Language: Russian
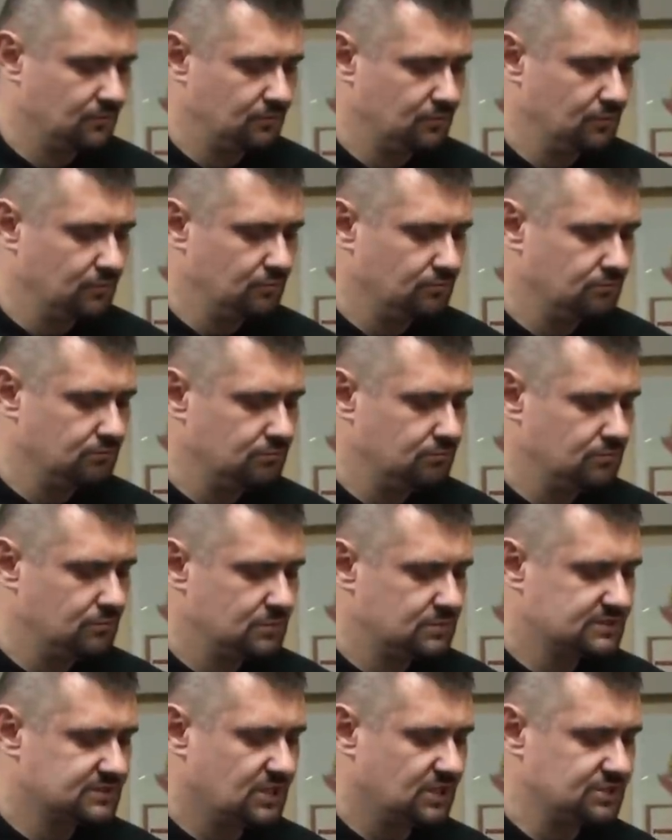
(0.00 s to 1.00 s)
ну,
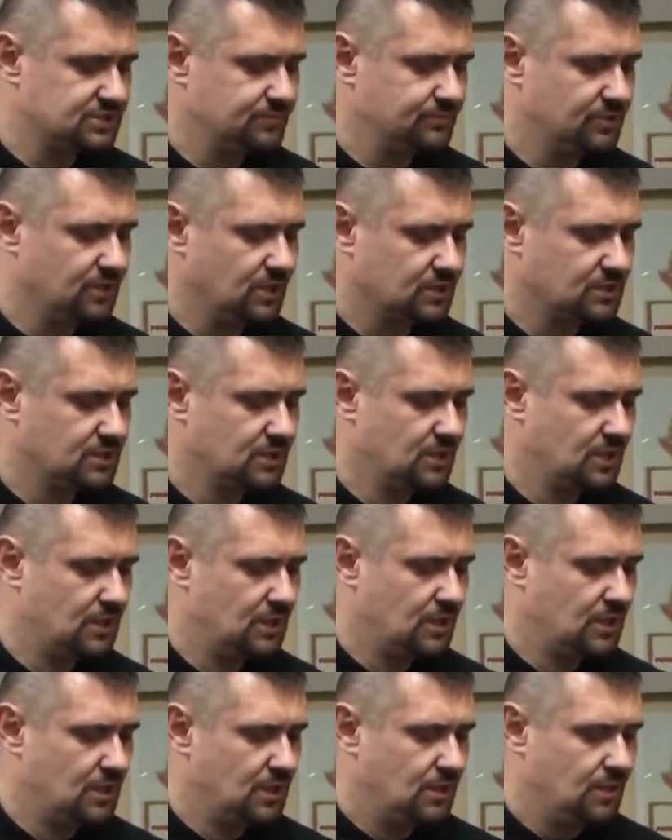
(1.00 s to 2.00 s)
скажем так,
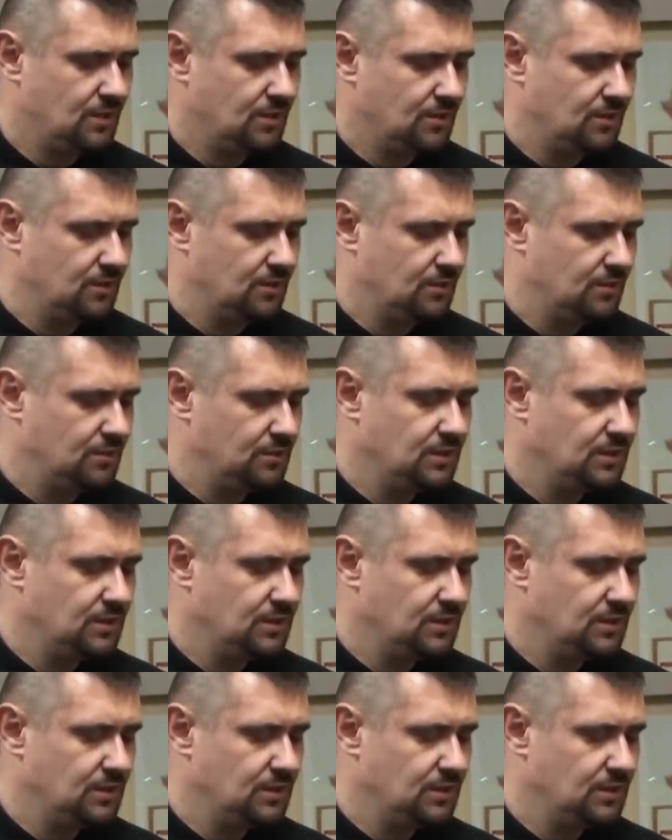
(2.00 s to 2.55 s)
Э,